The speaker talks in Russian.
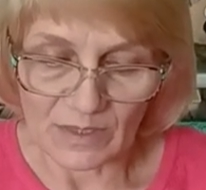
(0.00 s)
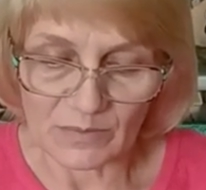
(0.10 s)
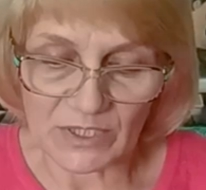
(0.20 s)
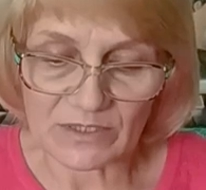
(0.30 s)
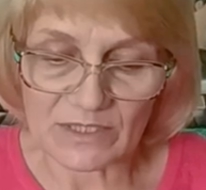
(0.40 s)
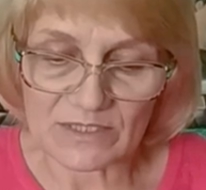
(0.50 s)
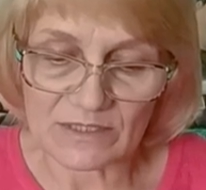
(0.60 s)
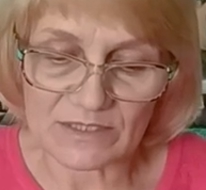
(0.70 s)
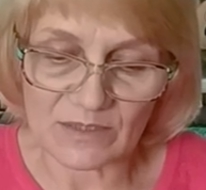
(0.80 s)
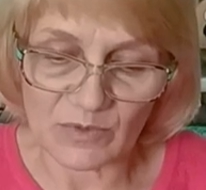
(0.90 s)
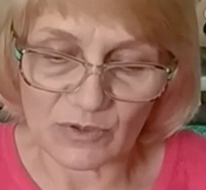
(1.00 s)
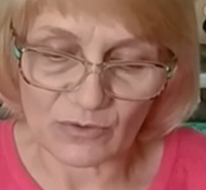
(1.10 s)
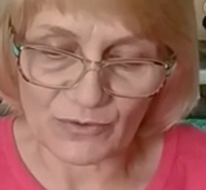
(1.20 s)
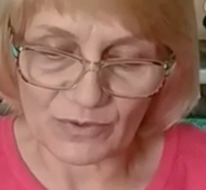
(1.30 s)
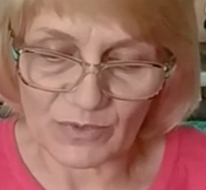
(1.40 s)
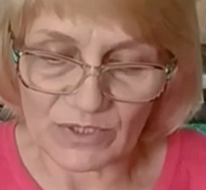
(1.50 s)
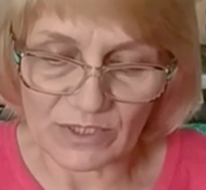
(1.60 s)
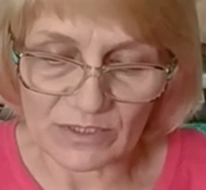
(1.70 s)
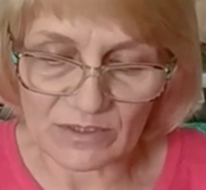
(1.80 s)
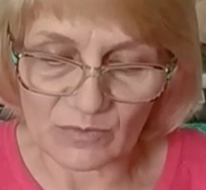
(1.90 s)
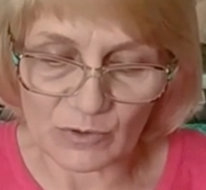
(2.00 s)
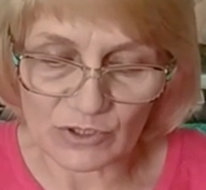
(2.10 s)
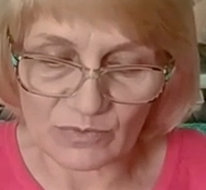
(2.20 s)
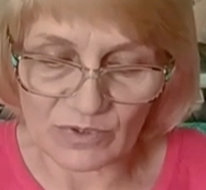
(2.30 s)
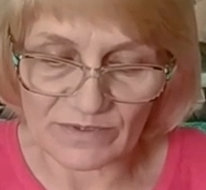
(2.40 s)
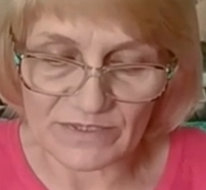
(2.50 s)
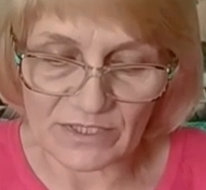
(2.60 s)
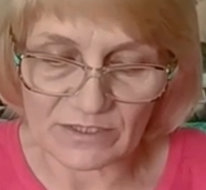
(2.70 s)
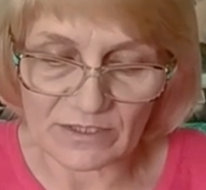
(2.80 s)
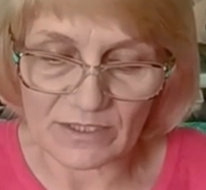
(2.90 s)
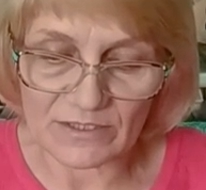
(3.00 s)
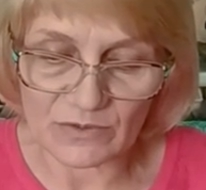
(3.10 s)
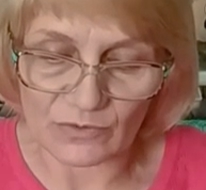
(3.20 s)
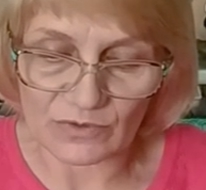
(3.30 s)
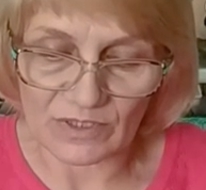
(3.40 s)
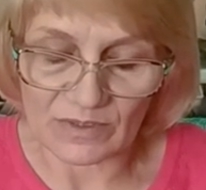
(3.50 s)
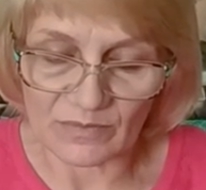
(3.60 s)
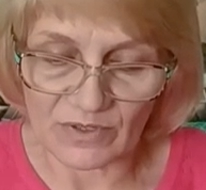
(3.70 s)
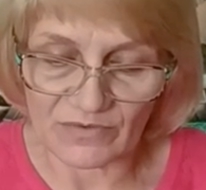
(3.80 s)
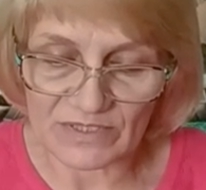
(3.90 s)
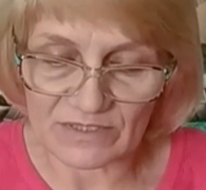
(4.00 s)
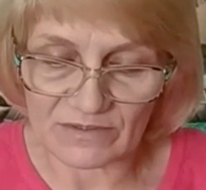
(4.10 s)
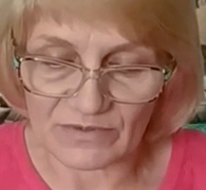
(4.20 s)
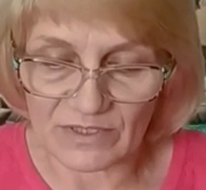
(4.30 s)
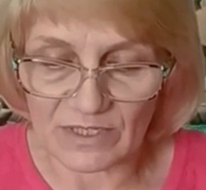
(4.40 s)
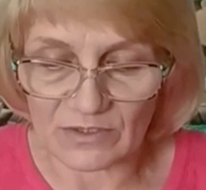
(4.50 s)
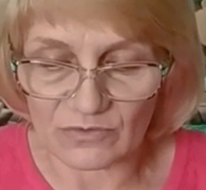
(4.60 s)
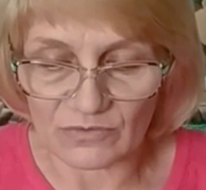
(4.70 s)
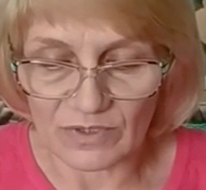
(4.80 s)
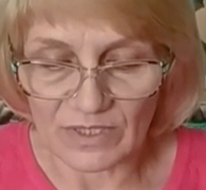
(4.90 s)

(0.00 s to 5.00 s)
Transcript: Перед казахскими юртами нередко можно было встретить лисенка, привязанного к колу.